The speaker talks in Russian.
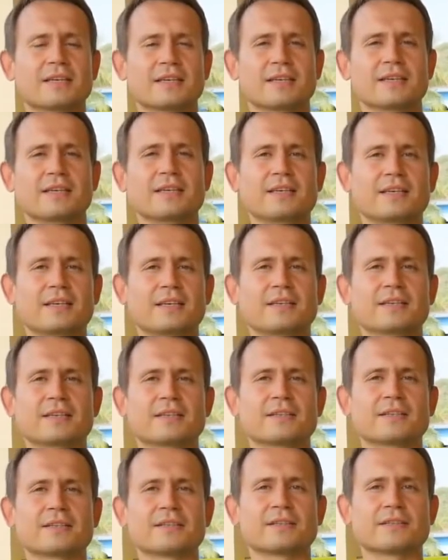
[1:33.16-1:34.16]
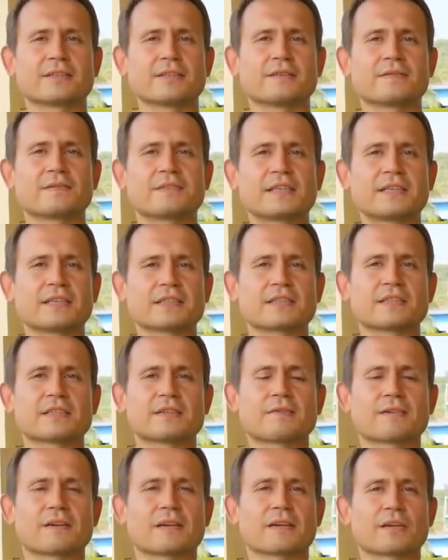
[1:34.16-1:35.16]
И э, все
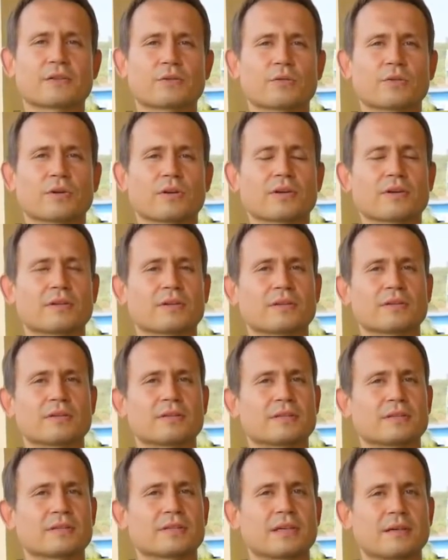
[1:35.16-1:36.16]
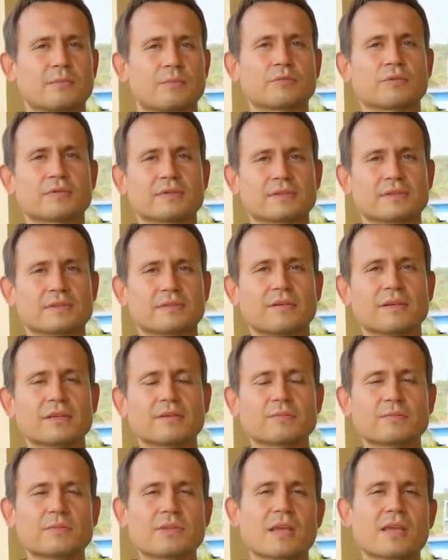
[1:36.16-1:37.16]
цифры, которые я буду
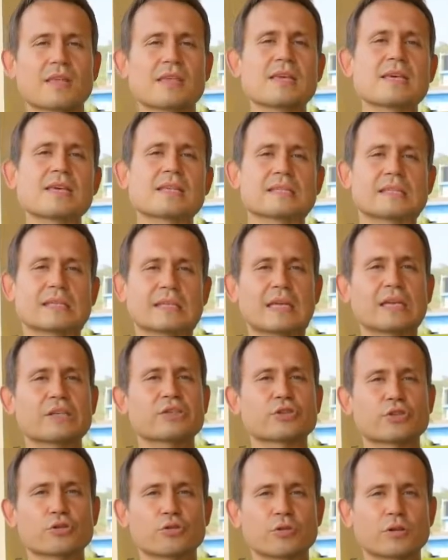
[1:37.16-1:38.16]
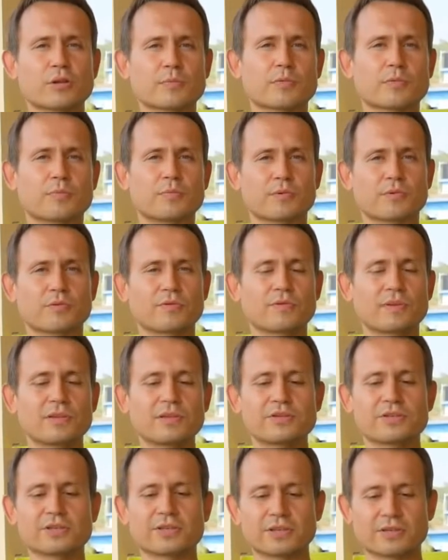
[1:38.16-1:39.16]
называть, у меня нет задачи что-либо
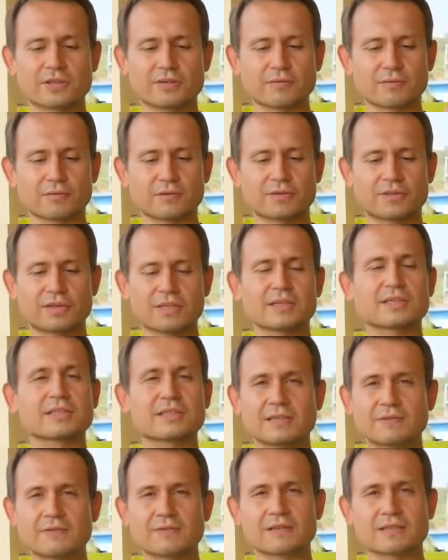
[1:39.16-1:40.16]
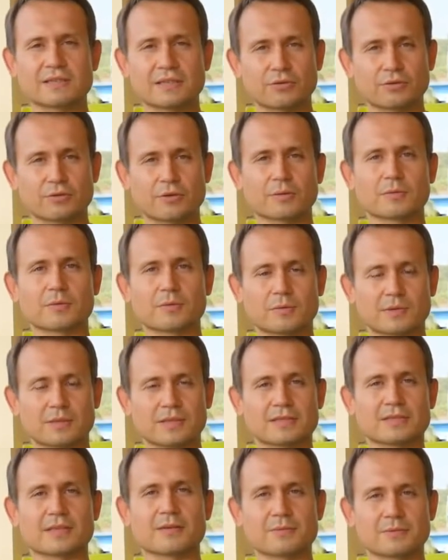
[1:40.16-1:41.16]
преувеличить. Это вот те цифры, с которыми мы
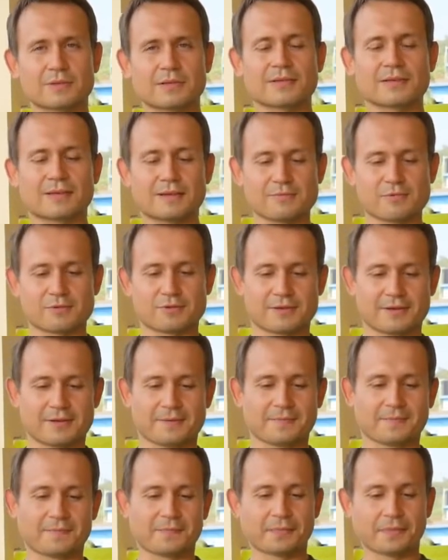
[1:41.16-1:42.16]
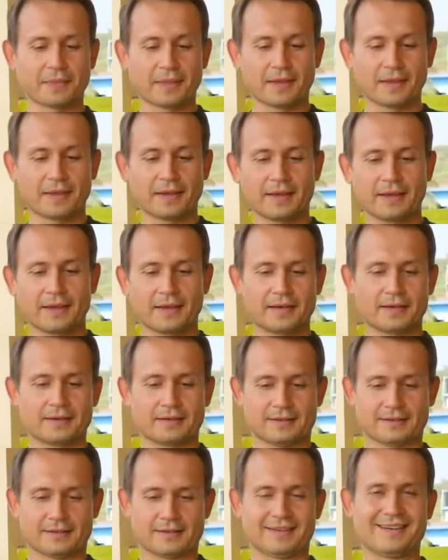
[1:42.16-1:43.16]
на самом деле работали.
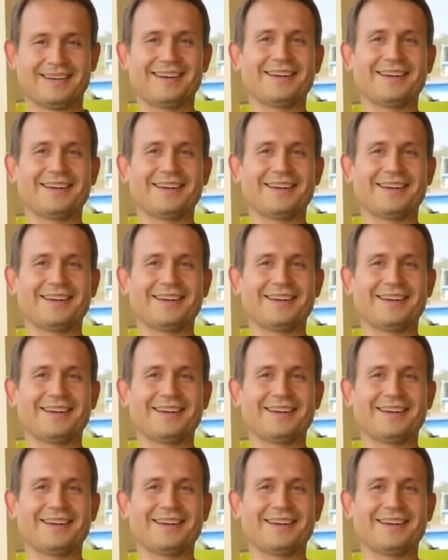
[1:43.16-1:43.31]
А,